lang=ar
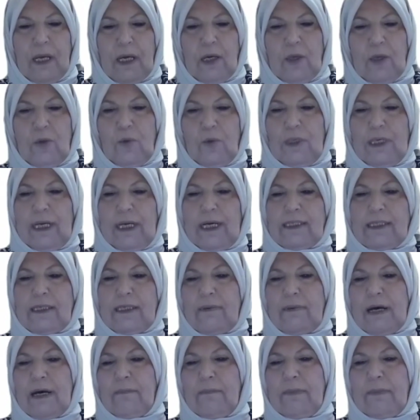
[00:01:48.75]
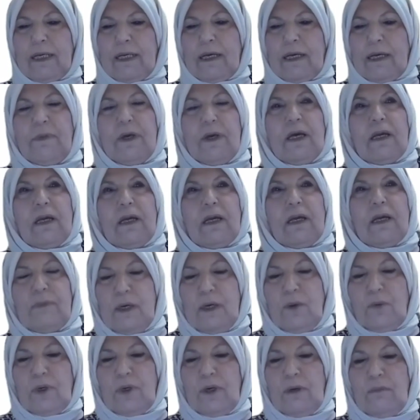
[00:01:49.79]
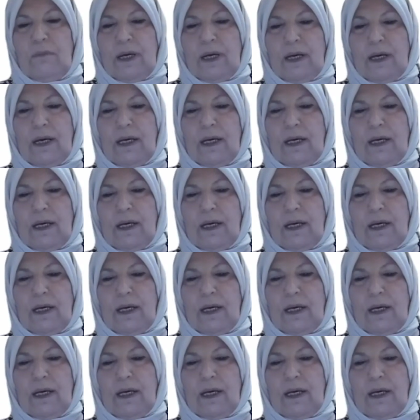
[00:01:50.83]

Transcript: نولي اهتماما كبيرا بدور المرأة